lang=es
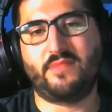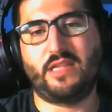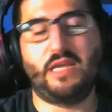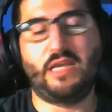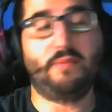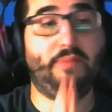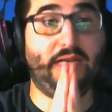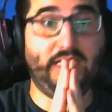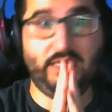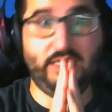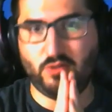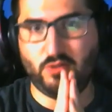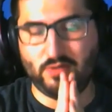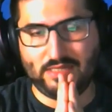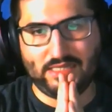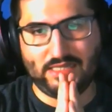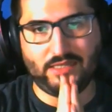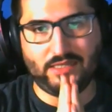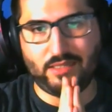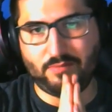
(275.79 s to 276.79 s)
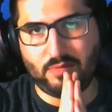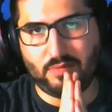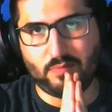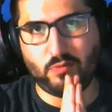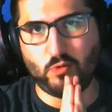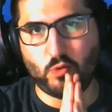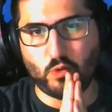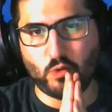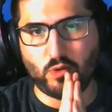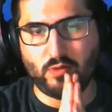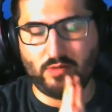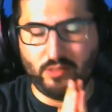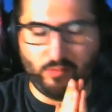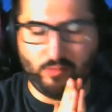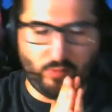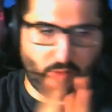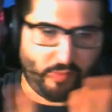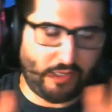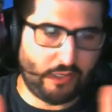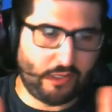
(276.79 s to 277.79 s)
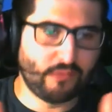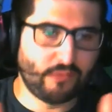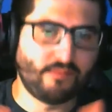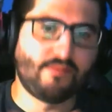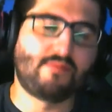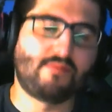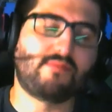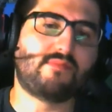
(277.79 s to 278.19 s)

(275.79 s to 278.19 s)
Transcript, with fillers: Eh, esto ya desde mi punto de, mi opinión,